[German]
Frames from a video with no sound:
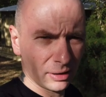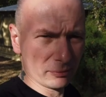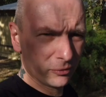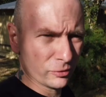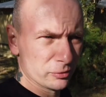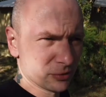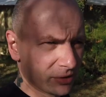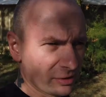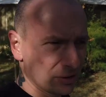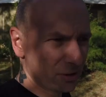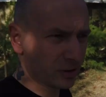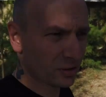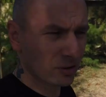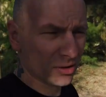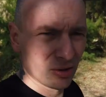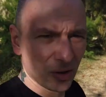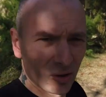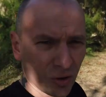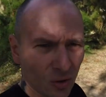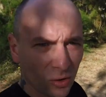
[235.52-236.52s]
haben wir uns nicht.
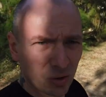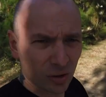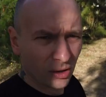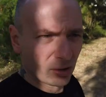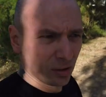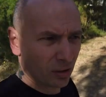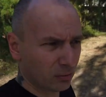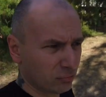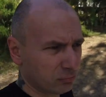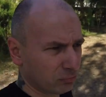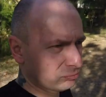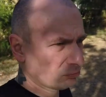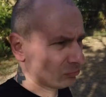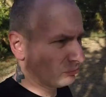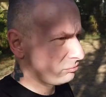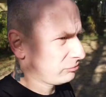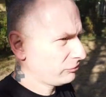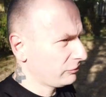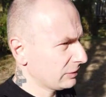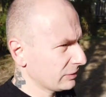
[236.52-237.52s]

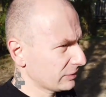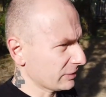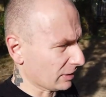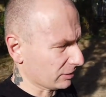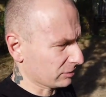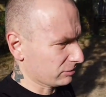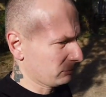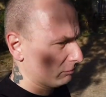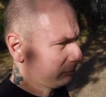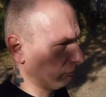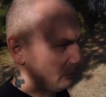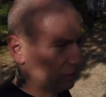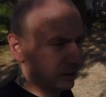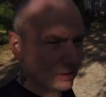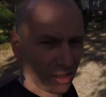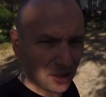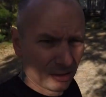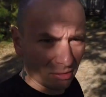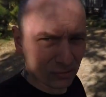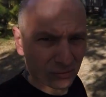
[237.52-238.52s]
Wie gesagt,
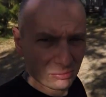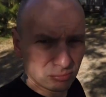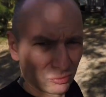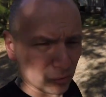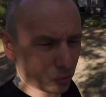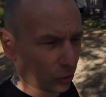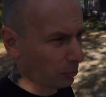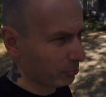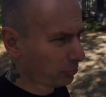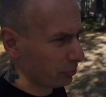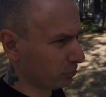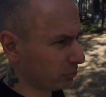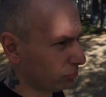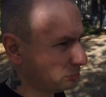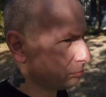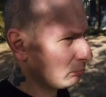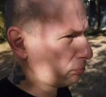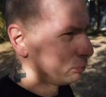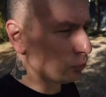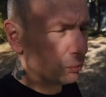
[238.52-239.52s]
WLAN top,
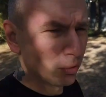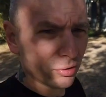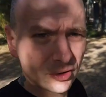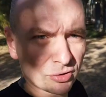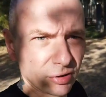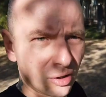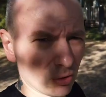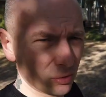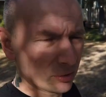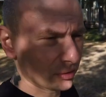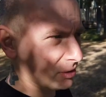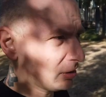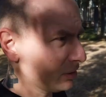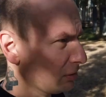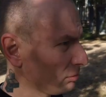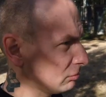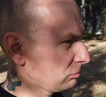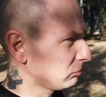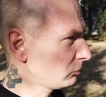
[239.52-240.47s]
ein Pool ist auch da